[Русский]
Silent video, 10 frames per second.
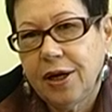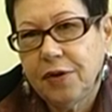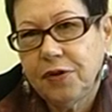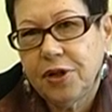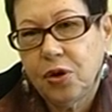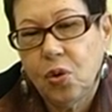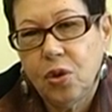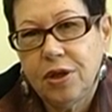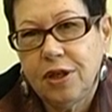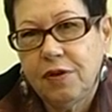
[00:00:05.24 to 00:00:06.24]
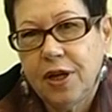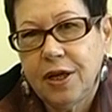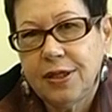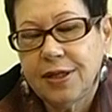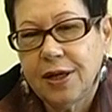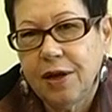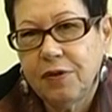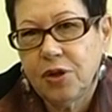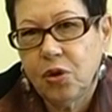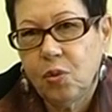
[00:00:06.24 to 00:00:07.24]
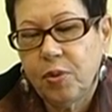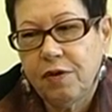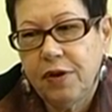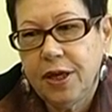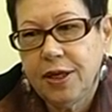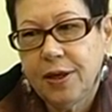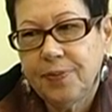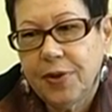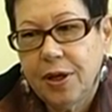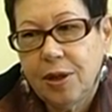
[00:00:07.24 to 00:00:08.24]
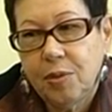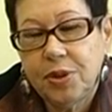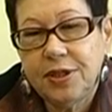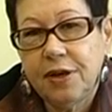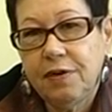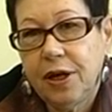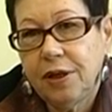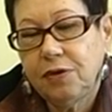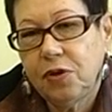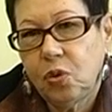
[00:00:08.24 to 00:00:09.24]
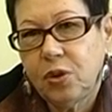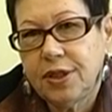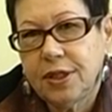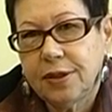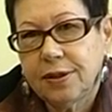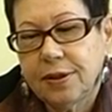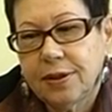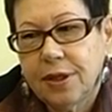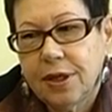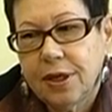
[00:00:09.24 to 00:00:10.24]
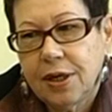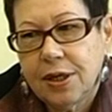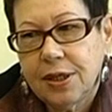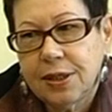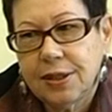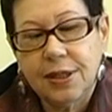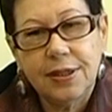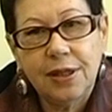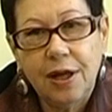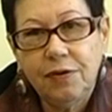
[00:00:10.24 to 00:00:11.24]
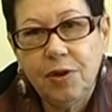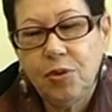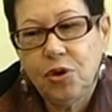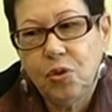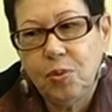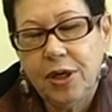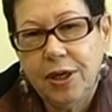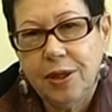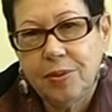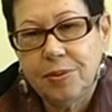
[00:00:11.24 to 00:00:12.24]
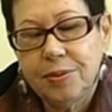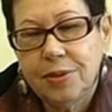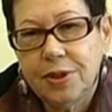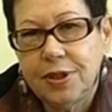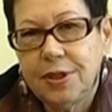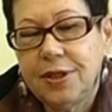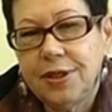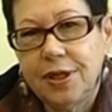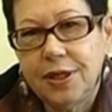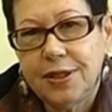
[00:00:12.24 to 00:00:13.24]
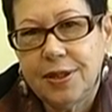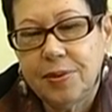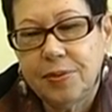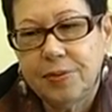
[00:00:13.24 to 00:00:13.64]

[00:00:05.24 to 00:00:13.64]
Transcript: кафедра, коей является кафедра управления, поздравляет факультет со славным юбилеем, десятилетием.